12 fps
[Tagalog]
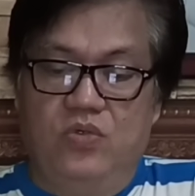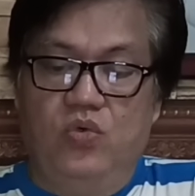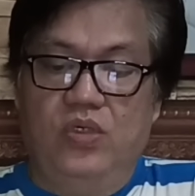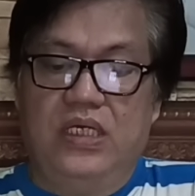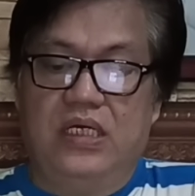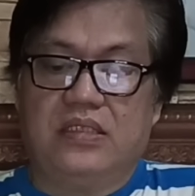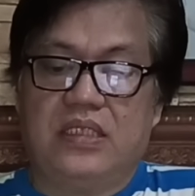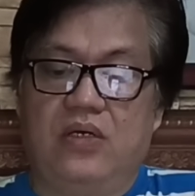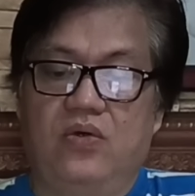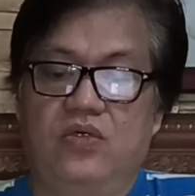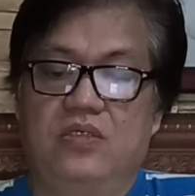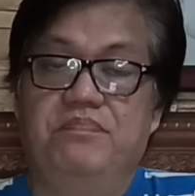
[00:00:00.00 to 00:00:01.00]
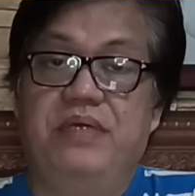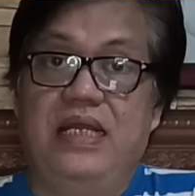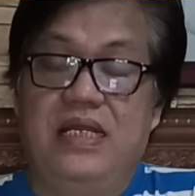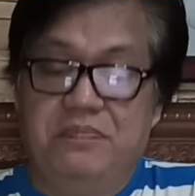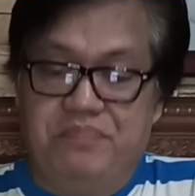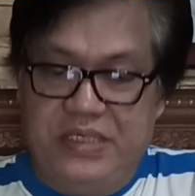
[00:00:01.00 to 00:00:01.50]
unang taon
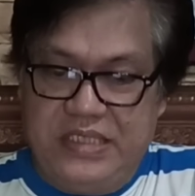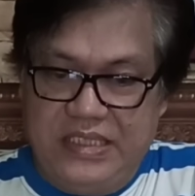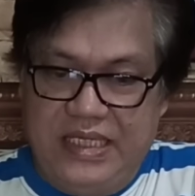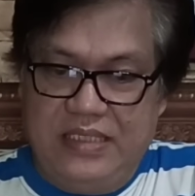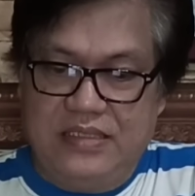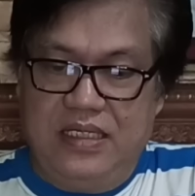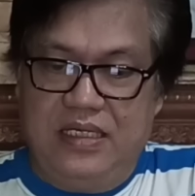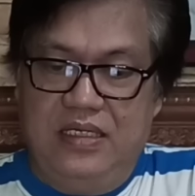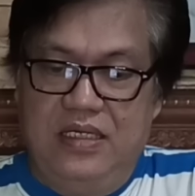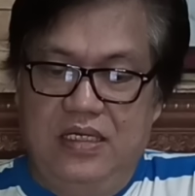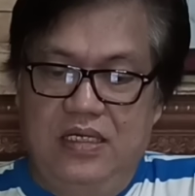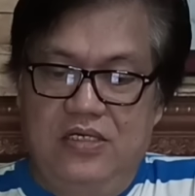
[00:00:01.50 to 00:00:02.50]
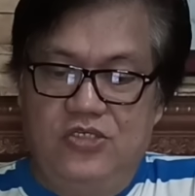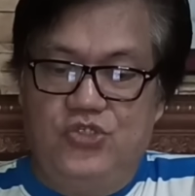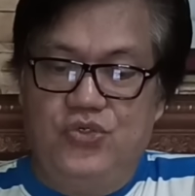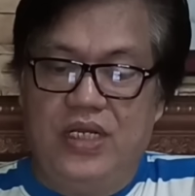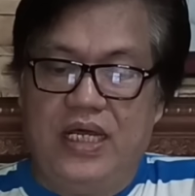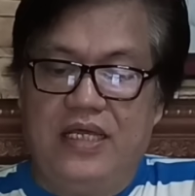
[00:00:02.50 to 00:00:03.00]
bilang presidente.
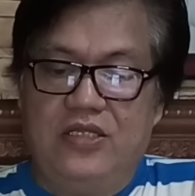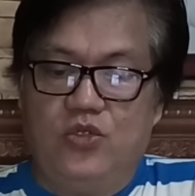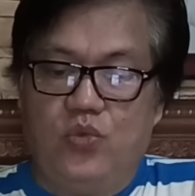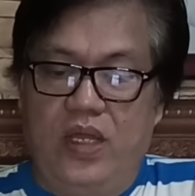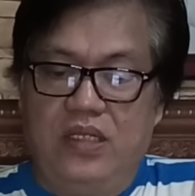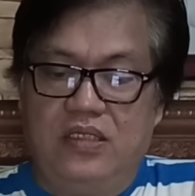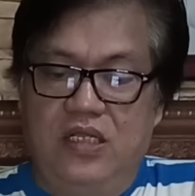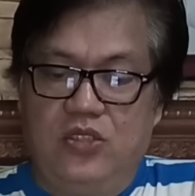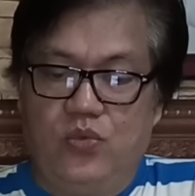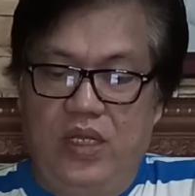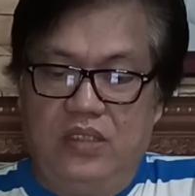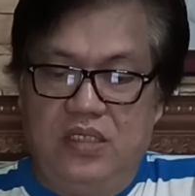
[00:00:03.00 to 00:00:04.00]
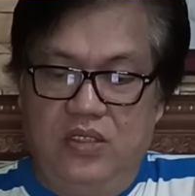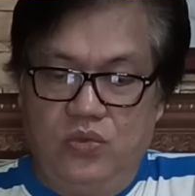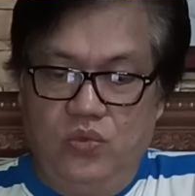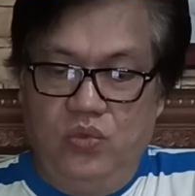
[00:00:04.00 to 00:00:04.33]
July 2022